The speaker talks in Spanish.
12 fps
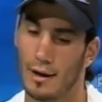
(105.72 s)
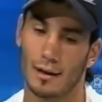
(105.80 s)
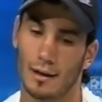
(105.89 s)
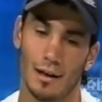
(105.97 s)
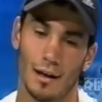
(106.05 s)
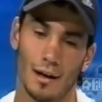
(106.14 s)

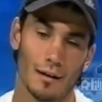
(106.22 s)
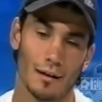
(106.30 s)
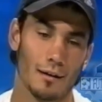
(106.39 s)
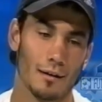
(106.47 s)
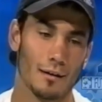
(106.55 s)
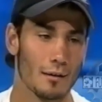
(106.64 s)
jerarquía,
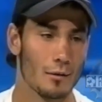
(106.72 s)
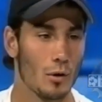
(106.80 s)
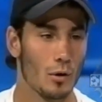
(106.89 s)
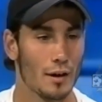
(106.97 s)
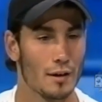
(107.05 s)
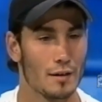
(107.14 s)
de,
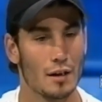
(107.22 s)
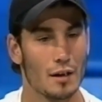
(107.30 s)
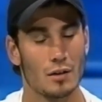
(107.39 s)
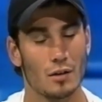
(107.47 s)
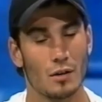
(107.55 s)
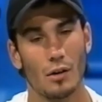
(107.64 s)
jugadores de
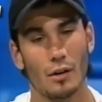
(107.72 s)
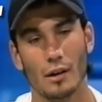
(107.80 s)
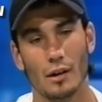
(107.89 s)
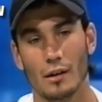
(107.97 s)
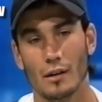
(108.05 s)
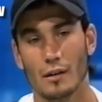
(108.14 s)

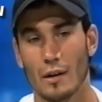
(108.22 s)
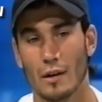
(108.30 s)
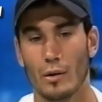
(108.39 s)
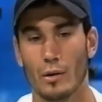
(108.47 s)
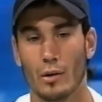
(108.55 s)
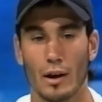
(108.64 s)
selección y,
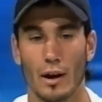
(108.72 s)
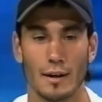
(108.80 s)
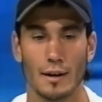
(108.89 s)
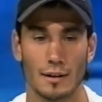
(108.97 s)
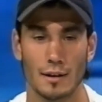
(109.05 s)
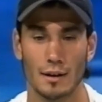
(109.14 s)
saben lo que
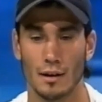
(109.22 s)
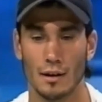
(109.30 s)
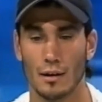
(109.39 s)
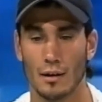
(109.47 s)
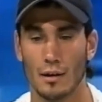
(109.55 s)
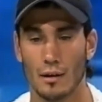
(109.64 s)

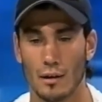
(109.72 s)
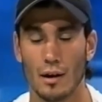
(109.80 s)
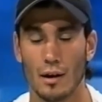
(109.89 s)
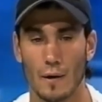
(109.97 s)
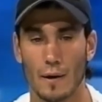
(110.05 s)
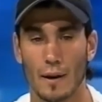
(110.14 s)
hacen
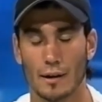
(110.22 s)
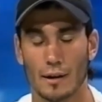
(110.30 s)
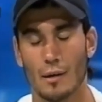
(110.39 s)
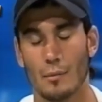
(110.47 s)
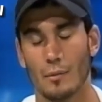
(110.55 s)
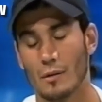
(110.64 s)
y, la verdad
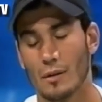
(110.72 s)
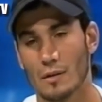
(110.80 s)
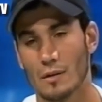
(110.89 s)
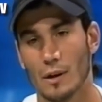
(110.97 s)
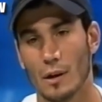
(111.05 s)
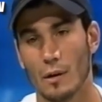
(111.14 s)
que te transmite
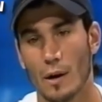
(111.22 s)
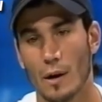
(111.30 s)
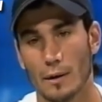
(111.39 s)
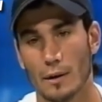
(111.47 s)
una seguridad